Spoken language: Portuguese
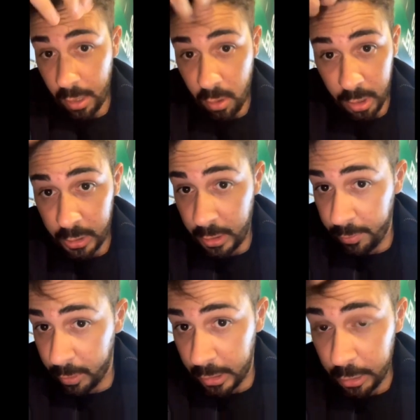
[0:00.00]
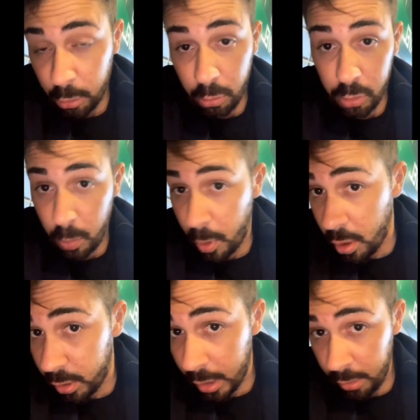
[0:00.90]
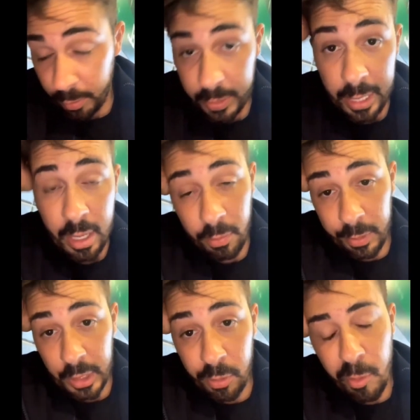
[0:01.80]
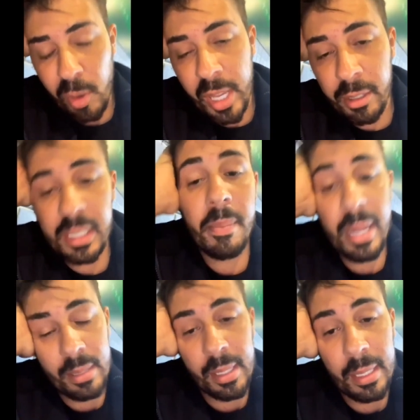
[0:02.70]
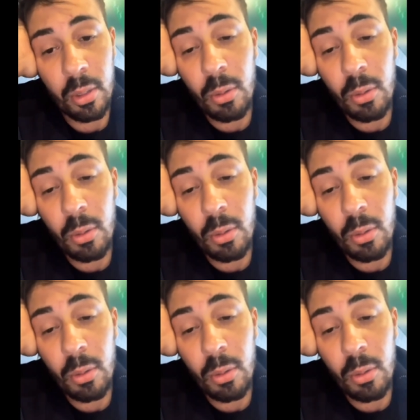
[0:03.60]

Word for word: Agora, se vocês não estão suportando, vocês não, vocês fofoqueiros que mentem, né?